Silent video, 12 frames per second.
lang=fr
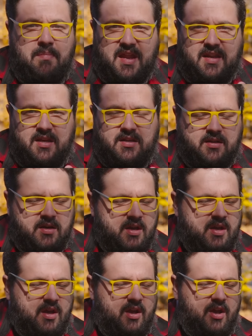panique.
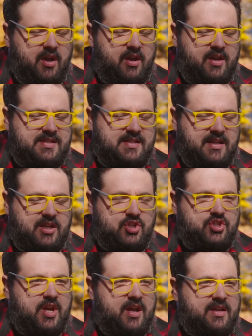c'est des
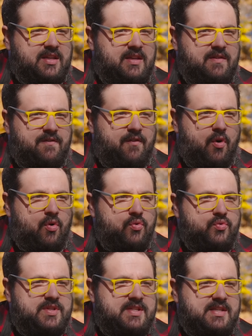gens qui vont
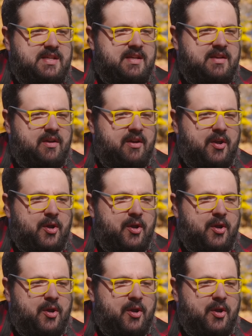aussi...